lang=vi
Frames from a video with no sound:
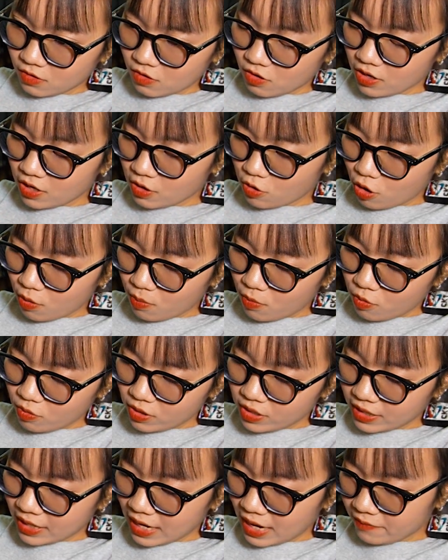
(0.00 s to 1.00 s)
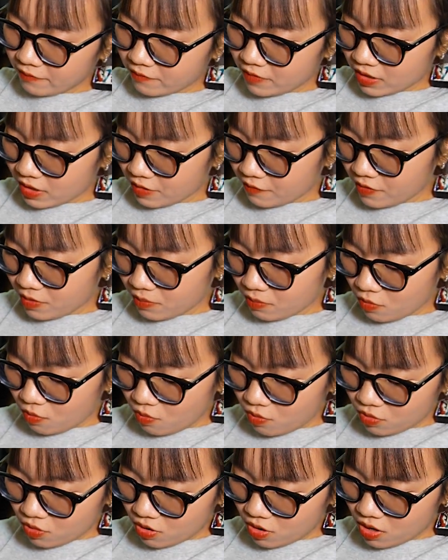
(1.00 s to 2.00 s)
Con này có mũ đi kèm và cái phần
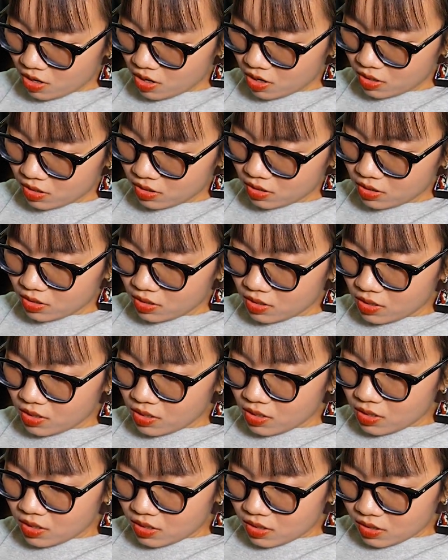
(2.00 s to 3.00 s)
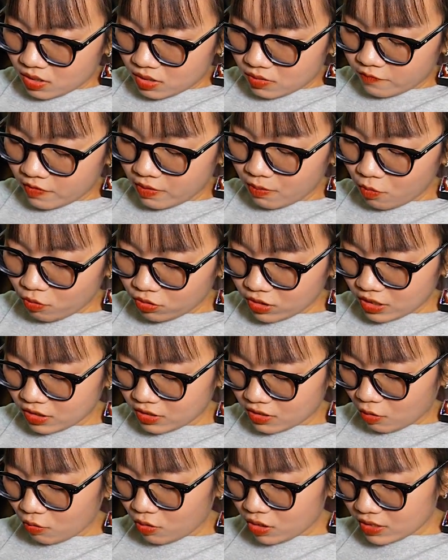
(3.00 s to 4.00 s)
mũ nó phần mũ chỉ
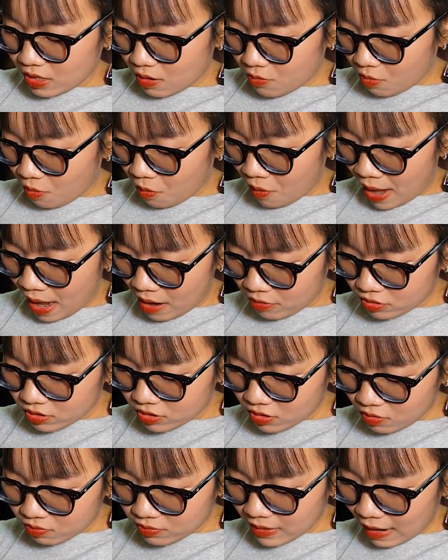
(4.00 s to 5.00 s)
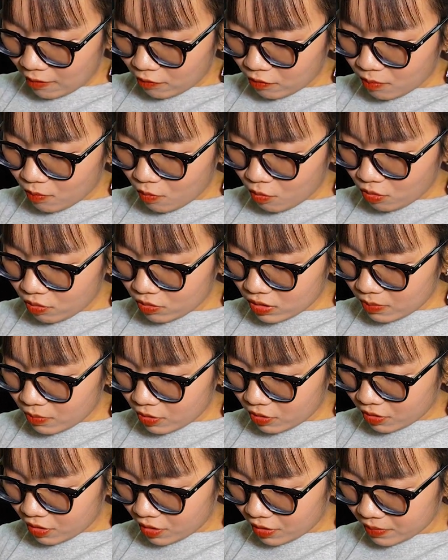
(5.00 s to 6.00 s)
giấu được trong cổ áo thôi chứ không tháo được mũ đâu nha
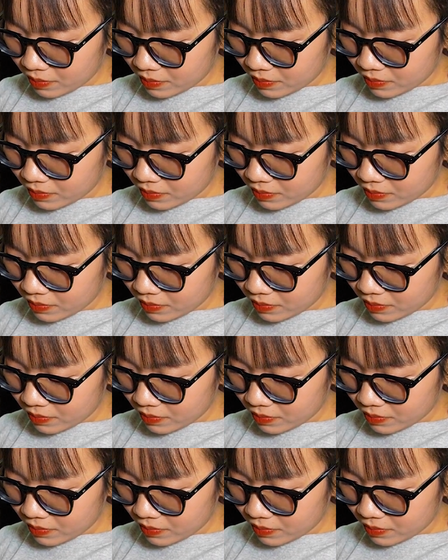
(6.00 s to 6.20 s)
mọi người.